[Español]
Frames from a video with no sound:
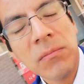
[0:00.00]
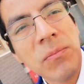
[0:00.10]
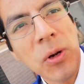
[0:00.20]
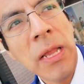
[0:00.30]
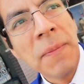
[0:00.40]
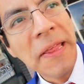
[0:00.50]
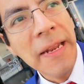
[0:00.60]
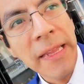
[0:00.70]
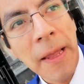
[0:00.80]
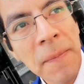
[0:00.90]
problema
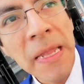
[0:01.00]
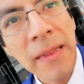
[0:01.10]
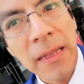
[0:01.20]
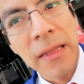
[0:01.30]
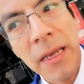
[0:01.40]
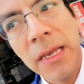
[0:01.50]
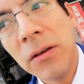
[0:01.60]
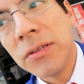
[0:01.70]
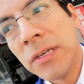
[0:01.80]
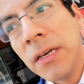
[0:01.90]
directamente entre
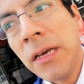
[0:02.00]
ellos.